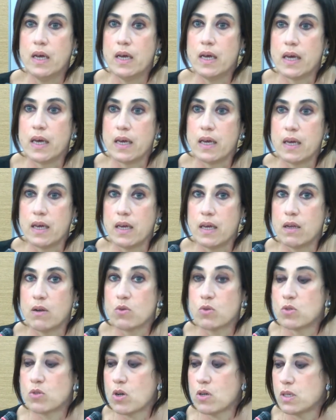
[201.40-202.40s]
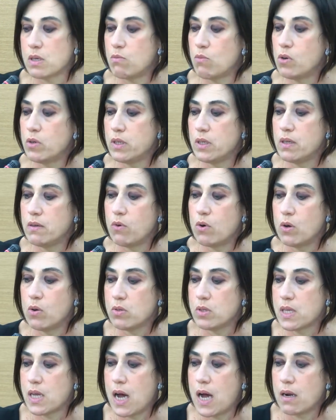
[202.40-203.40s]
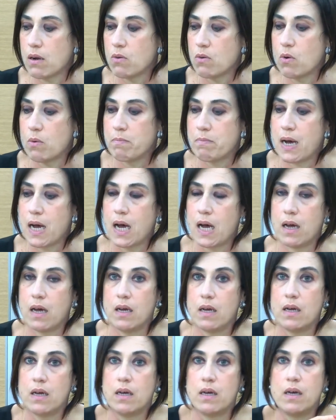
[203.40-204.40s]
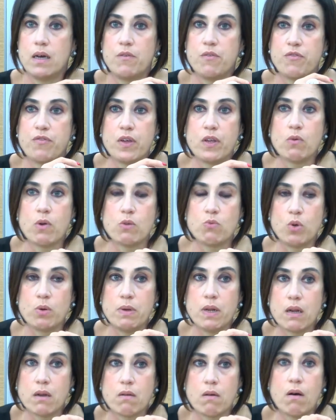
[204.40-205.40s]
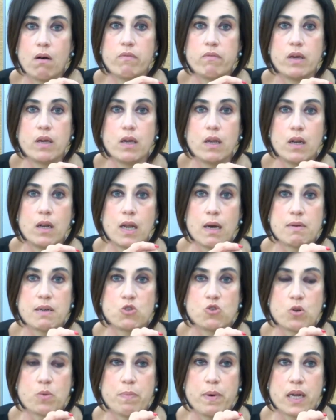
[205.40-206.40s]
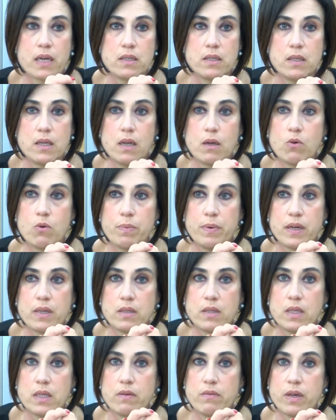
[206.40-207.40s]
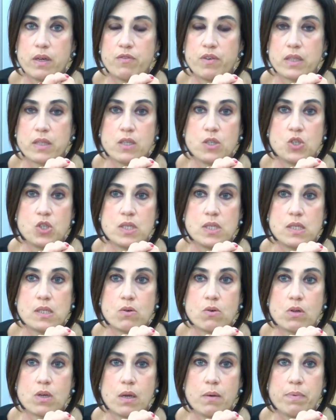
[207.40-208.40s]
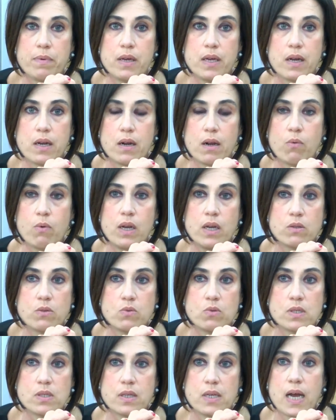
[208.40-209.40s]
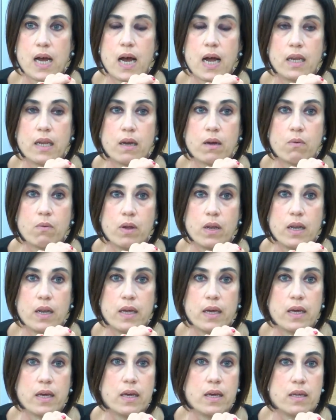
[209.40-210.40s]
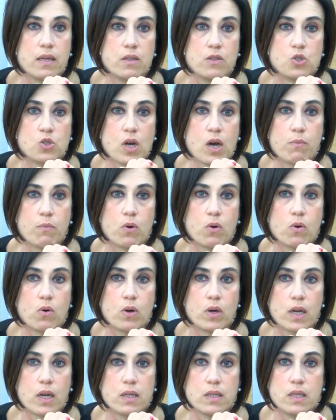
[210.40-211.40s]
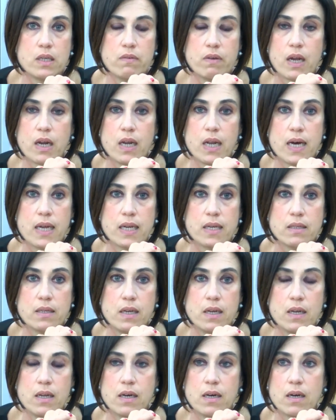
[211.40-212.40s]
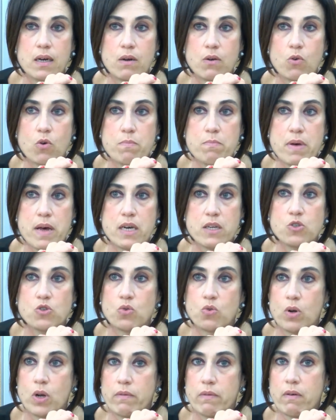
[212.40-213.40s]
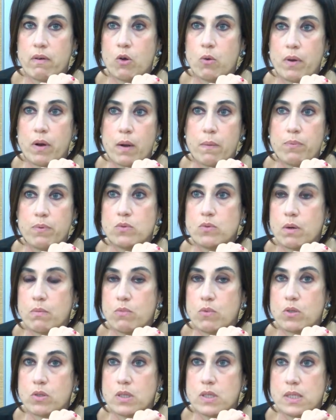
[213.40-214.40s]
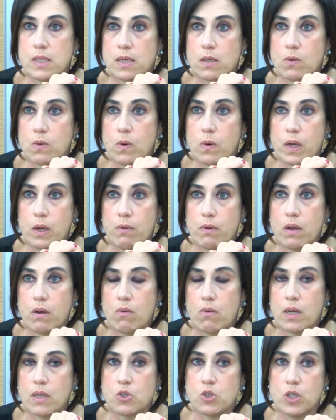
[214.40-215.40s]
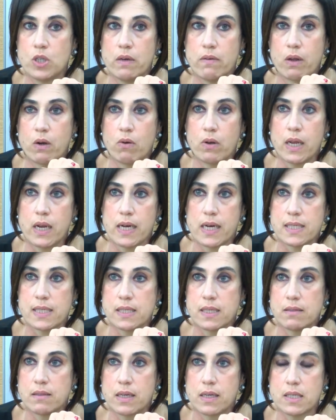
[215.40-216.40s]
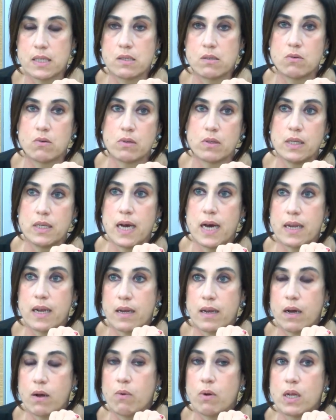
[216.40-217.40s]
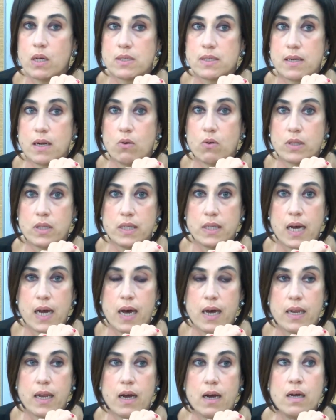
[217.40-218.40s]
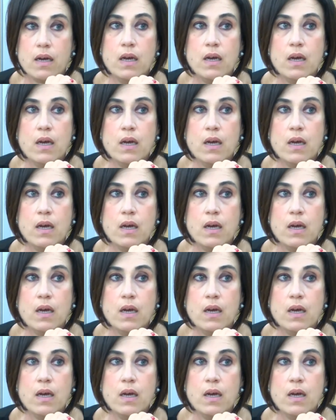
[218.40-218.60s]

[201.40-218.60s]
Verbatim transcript: E non so se molti di voi lo sanno, ma eh, fino al 2009 la maggior parte delle cooperative, fatta eccezione per quelle industriali e quelle diciamo, relative all'area del commercio, non avevano per l'appunto ammortizzatori, quindi non accedevano né alla cassa integrazione ordinaria né a quella straordinaria.